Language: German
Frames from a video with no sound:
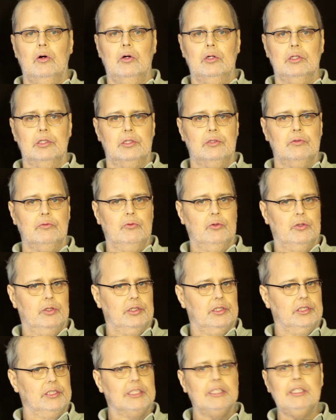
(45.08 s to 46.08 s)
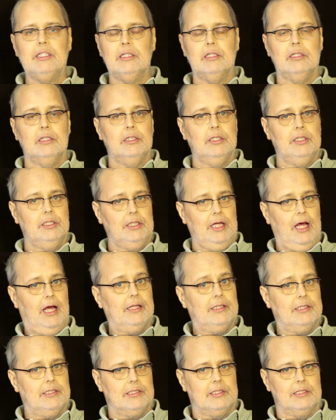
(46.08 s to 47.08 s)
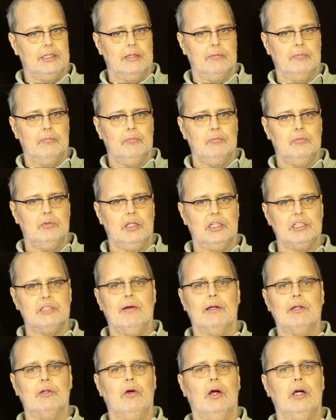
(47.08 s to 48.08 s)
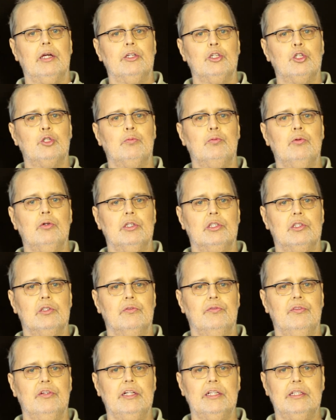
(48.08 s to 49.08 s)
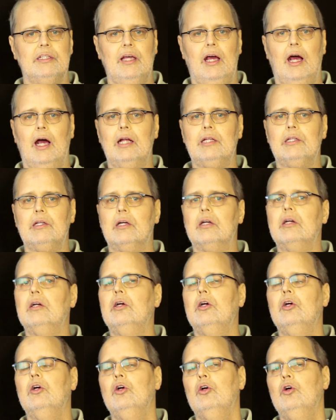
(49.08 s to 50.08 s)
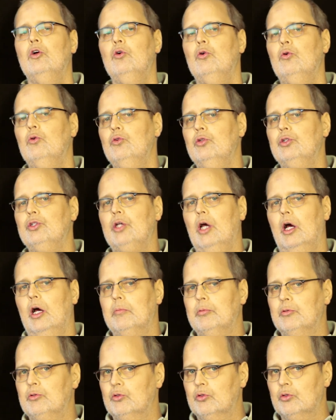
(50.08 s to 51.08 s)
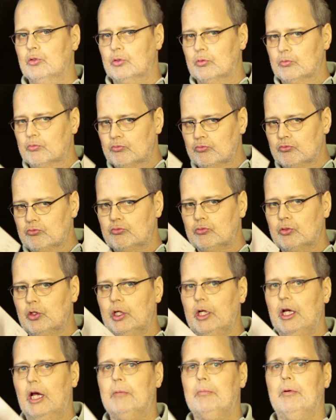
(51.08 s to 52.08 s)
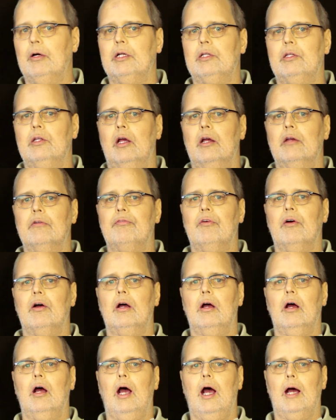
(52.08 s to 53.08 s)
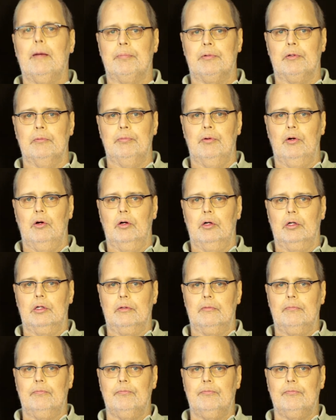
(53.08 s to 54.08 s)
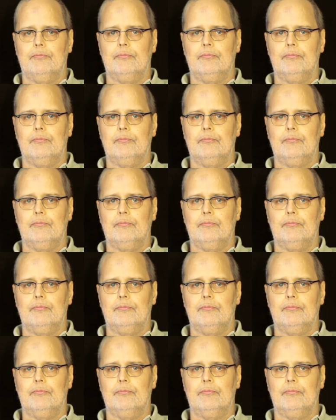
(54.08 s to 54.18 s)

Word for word: und würde sie nicht ernst nehmen. Das war doch eine Spur zu viel Theater und ich habe die Dreharbeiten einfach abgebrochen.